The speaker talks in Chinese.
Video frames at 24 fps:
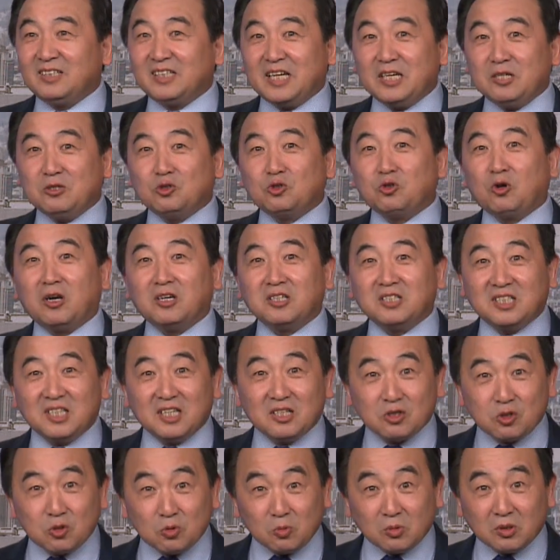这一圈
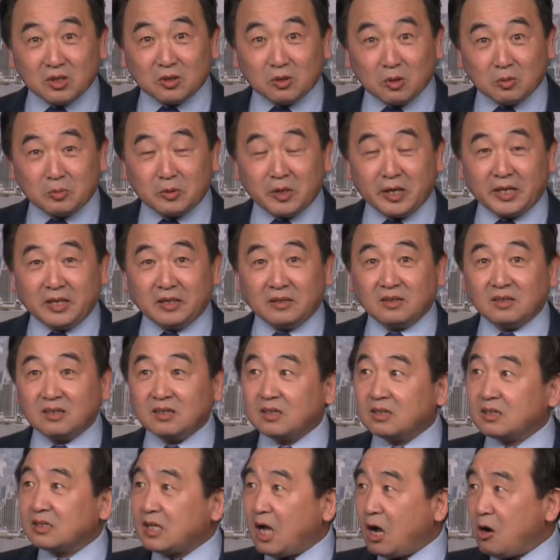结束了，对不对？
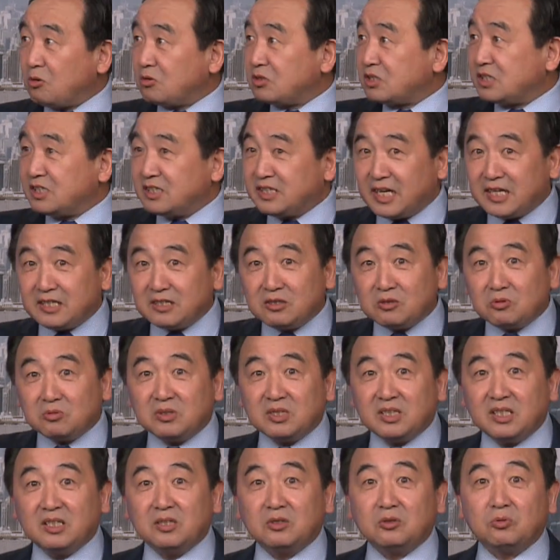到时间
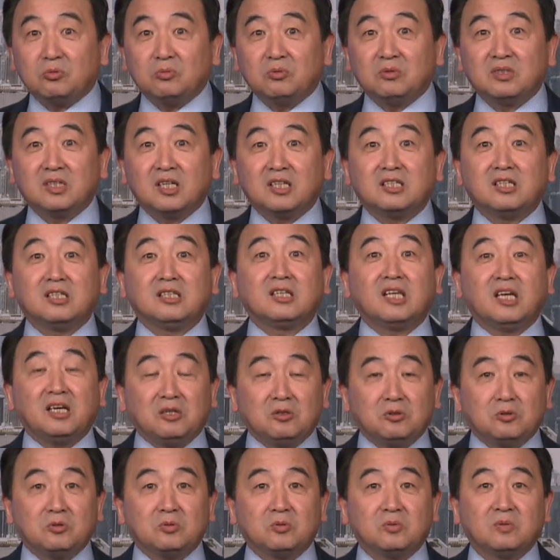就结束，那是
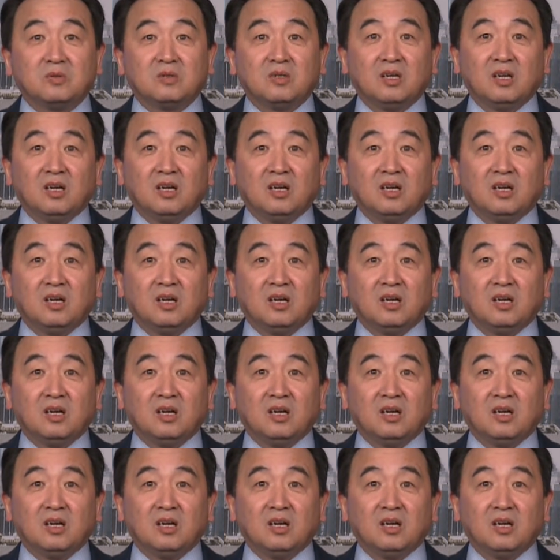定数。